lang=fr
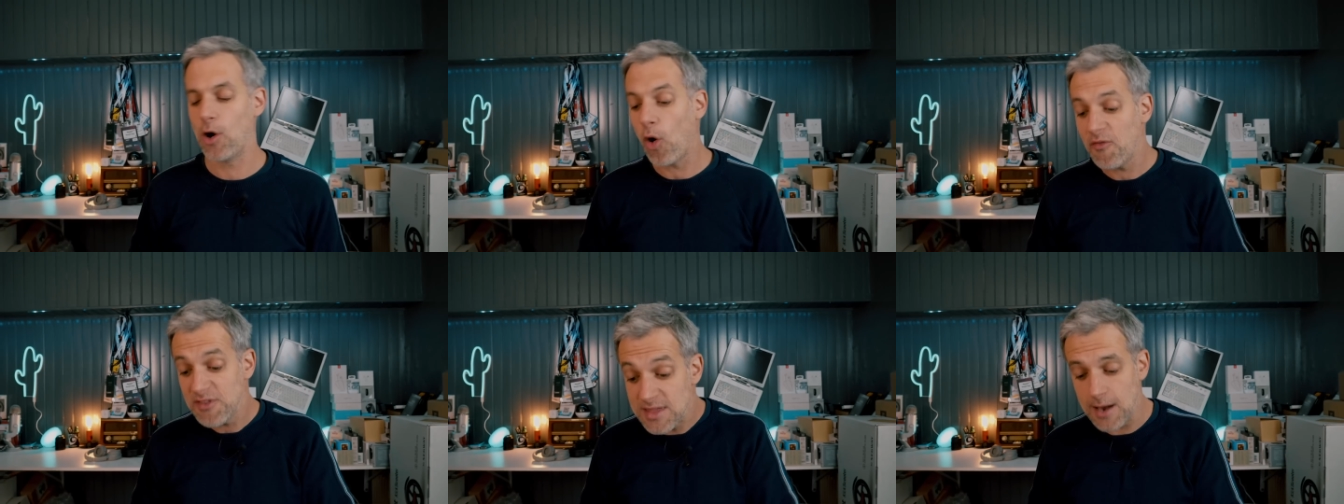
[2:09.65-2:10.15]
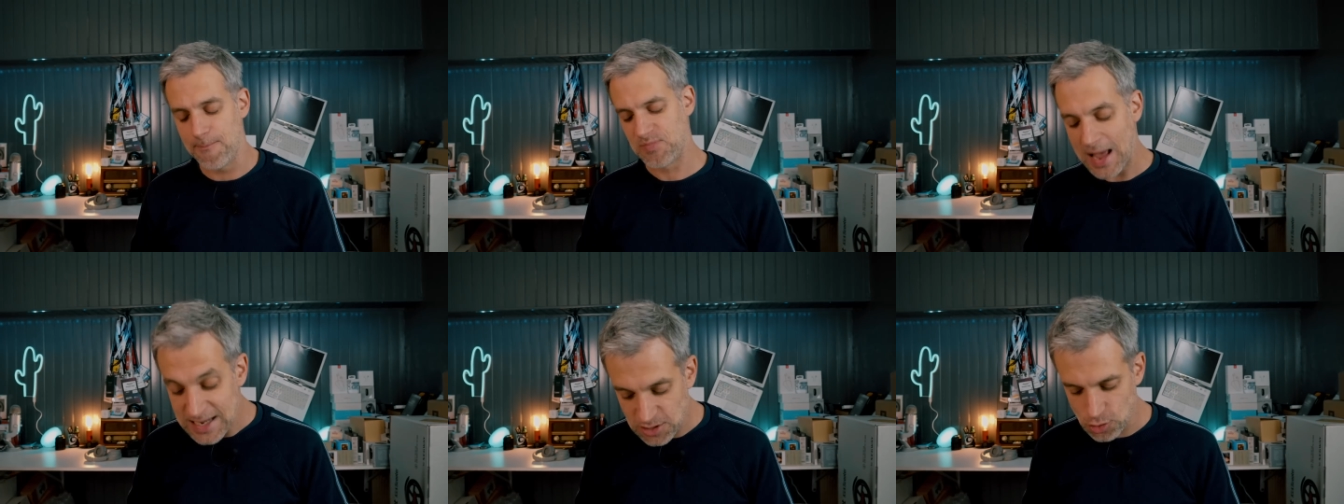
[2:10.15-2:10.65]
Alors au final,
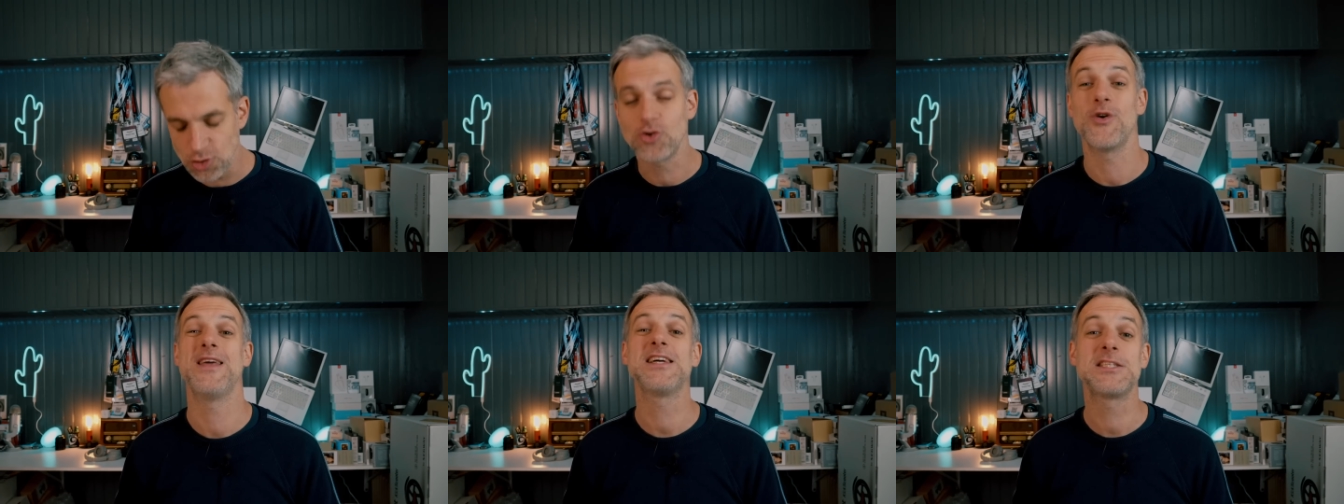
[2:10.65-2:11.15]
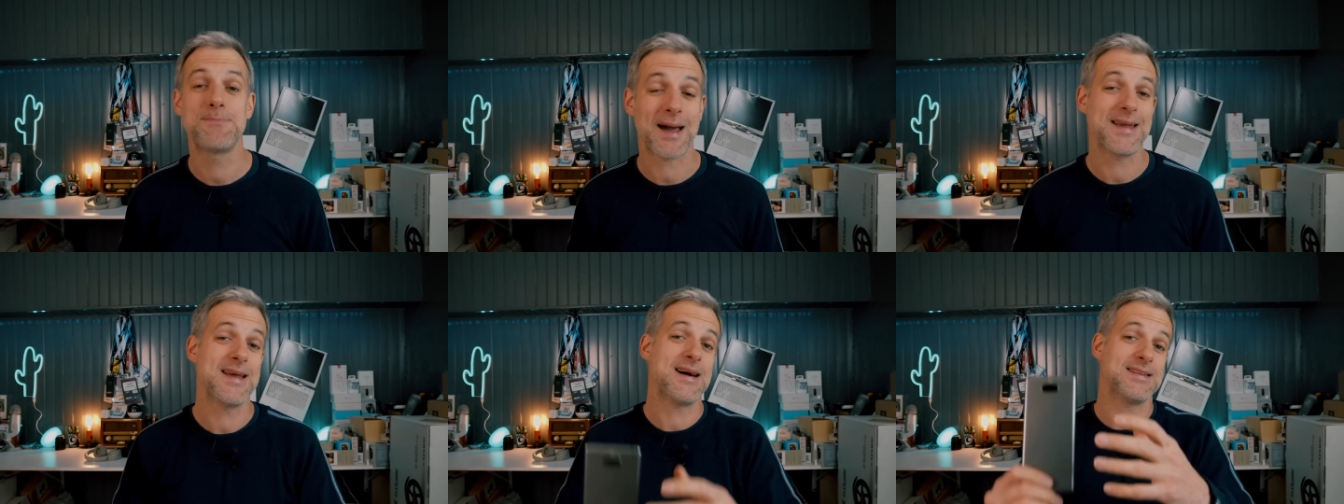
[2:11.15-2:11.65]
est-ce que ce
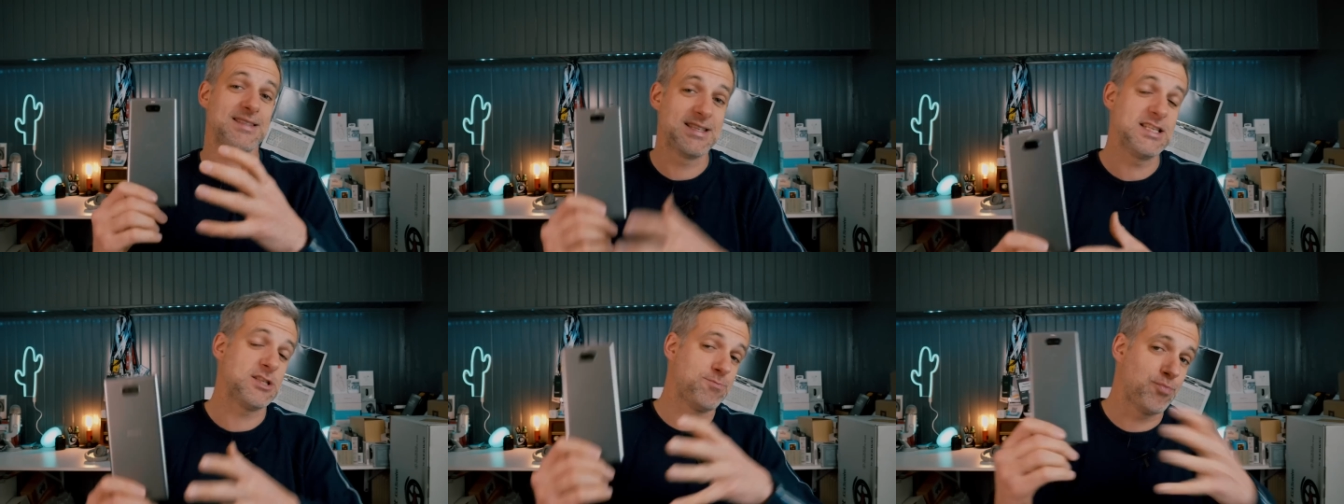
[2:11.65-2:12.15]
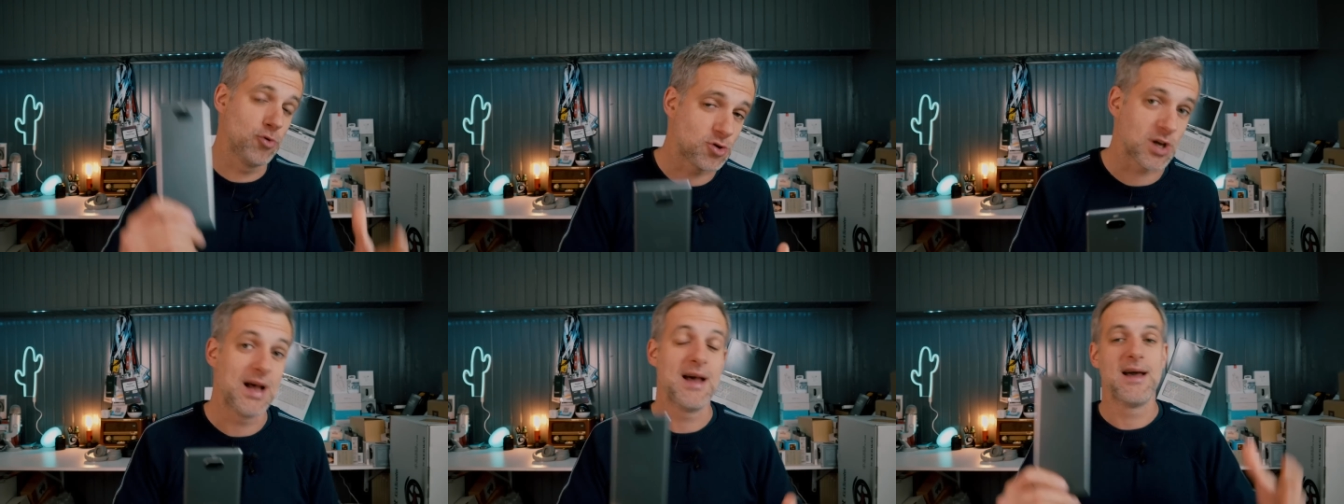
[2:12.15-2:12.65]
Xperia 10 Plus